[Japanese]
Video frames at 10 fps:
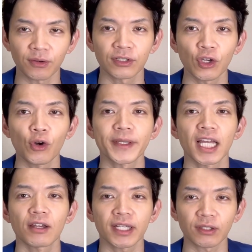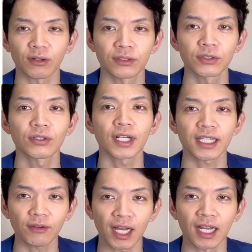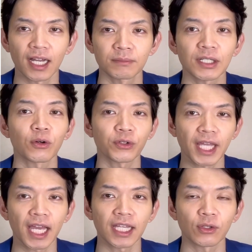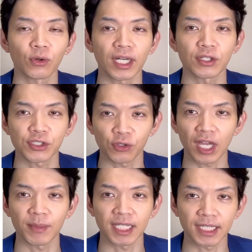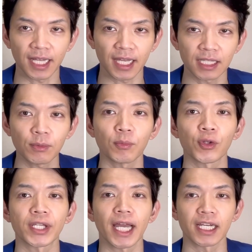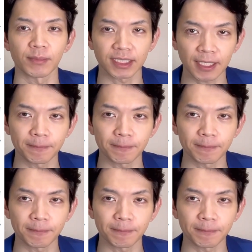興味ないわという方は、まあ、ここで動画の視聴をやめていただいても問題ありません。